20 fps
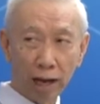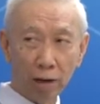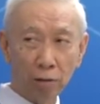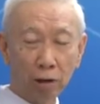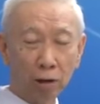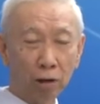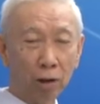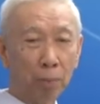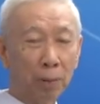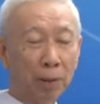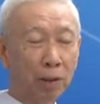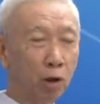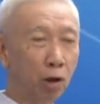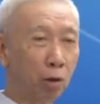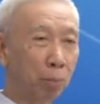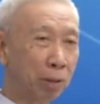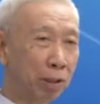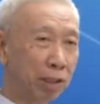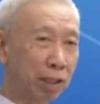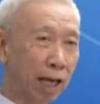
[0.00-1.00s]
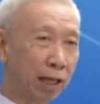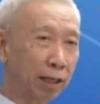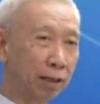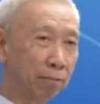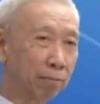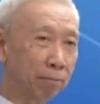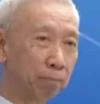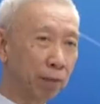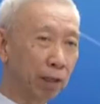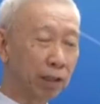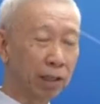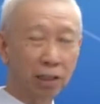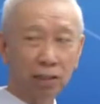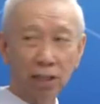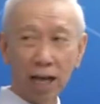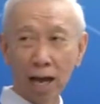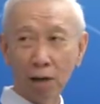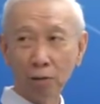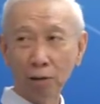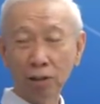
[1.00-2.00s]
วแล้วก็ไปเขาไปจัดตั้งแต่
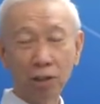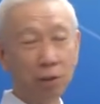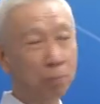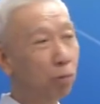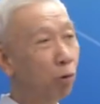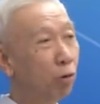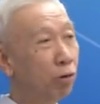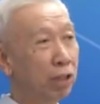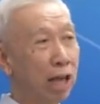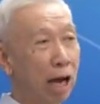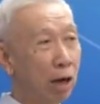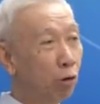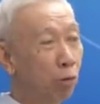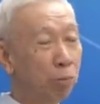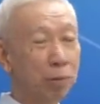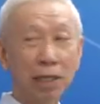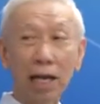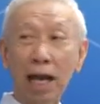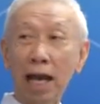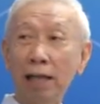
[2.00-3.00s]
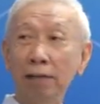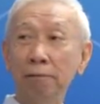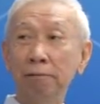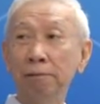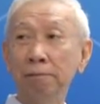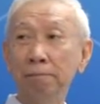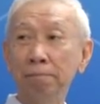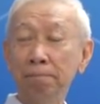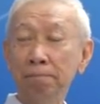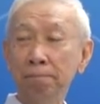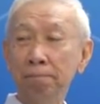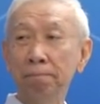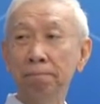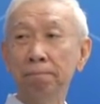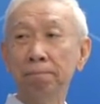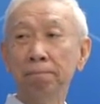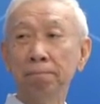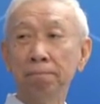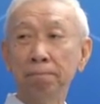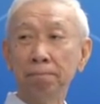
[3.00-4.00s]
เช้านะสิบโมงเช้าเขามีงานเขาเรียก
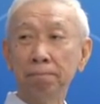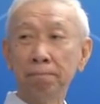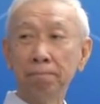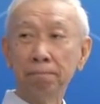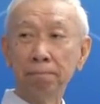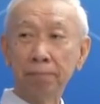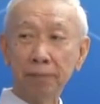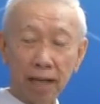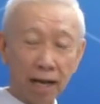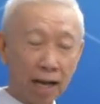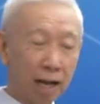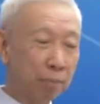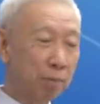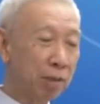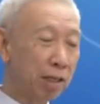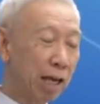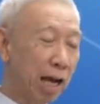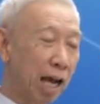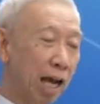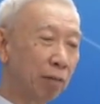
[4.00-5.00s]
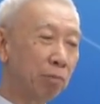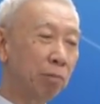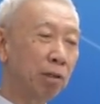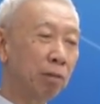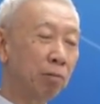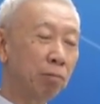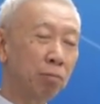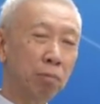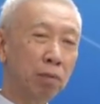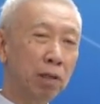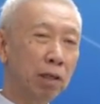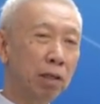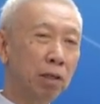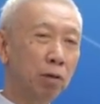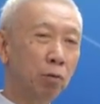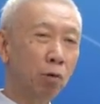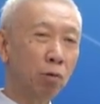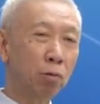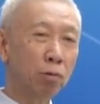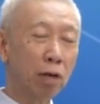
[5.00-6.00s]
MAI Forum อ่า มีงานมีมี
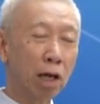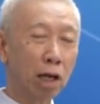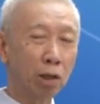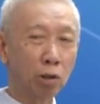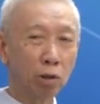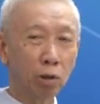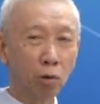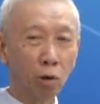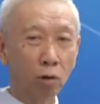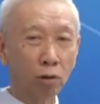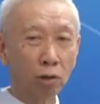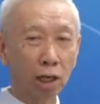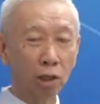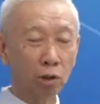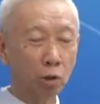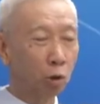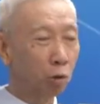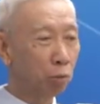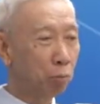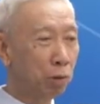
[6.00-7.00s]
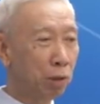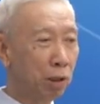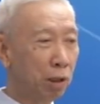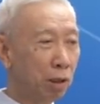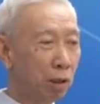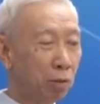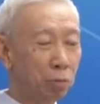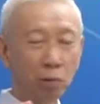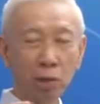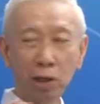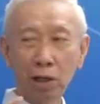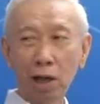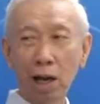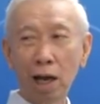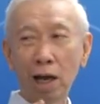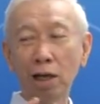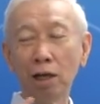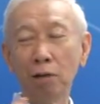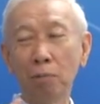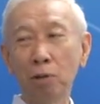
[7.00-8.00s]
นายรองนายกมีรัฐมนตรีค
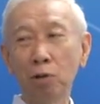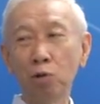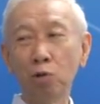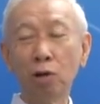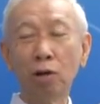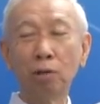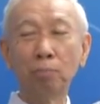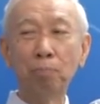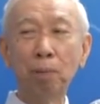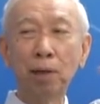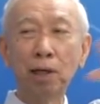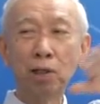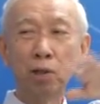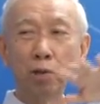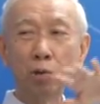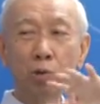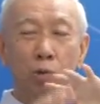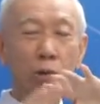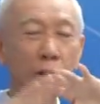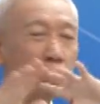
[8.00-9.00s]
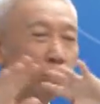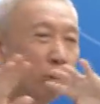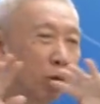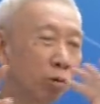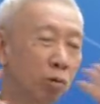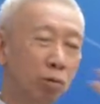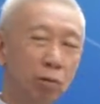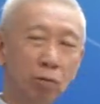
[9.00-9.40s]
ลังอะไรมาช่วยกันเปิดดู ก็จะมี